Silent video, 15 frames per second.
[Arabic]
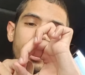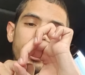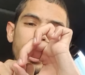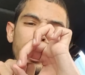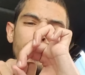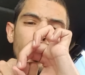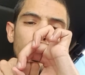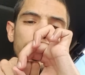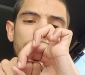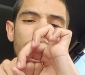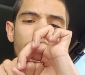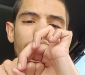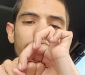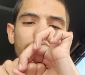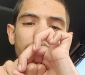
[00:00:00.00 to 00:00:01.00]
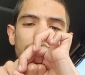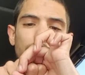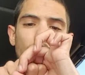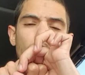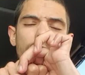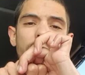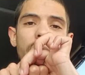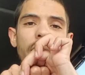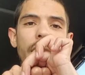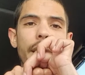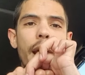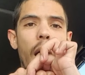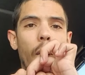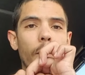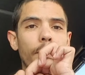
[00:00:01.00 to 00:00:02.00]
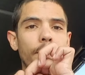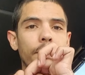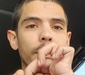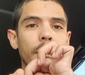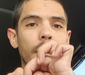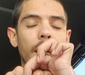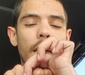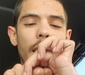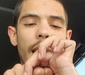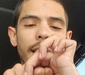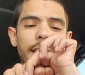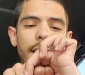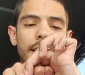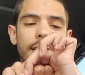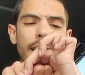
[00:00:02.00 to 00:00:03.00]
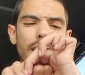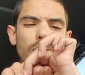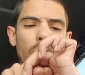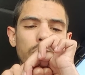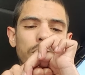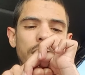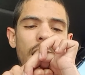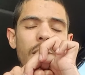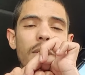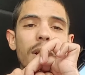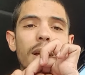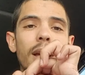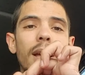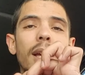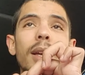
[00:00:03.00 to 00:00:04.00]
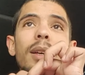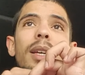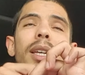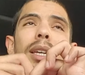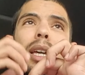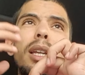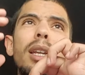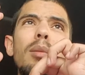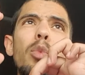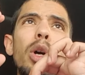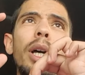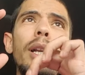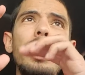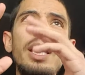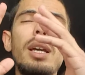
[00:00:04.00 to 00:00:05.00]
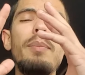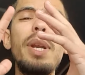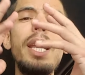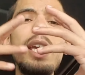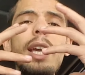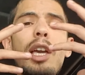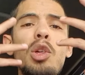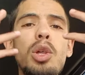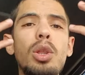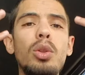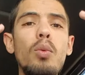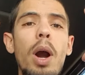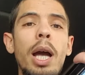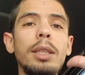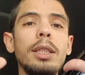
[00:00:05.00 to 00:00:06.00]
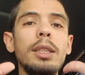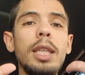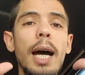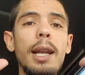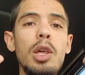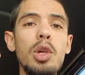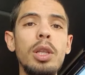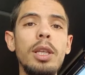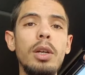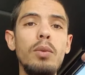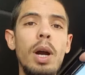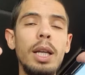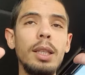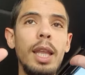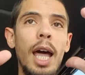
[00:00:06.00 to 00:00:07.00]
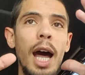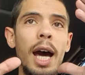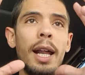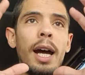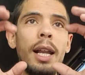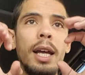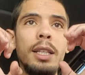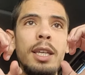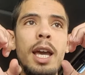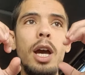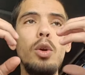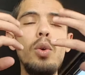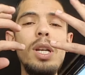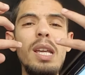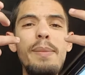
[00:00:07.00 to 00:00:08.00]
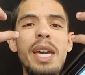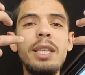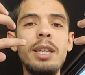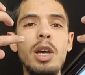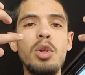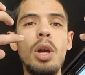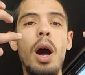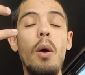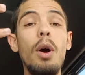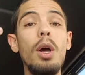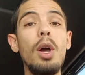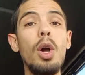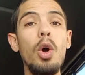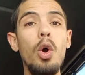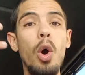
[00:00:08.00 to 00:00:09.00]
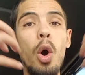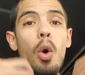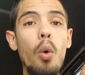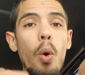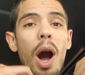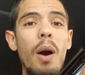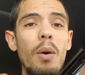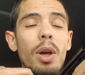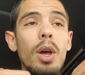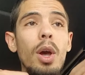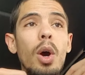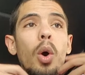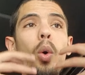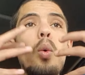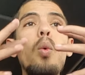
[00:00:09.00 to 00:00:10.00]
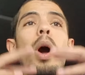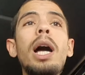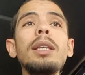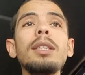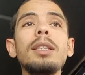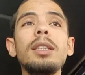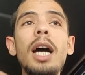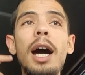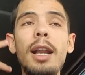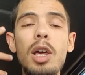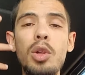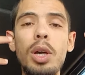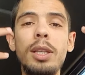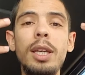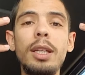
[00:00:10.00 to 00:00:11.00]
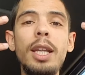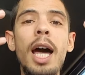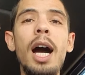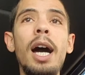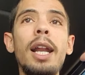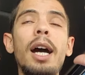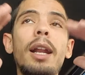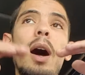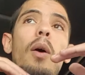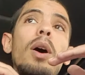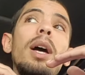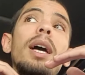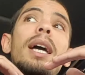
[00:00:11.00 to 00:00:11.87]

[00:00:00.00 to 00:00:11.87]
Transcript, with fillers: التيرموستا كتكون هنا هذيك التيرموستا يعني المحرك ملي كيشد واحد الدرجه ديال واحد الحراره ديالو اللي محتاجها هو واحد الدرجه ديال الحراره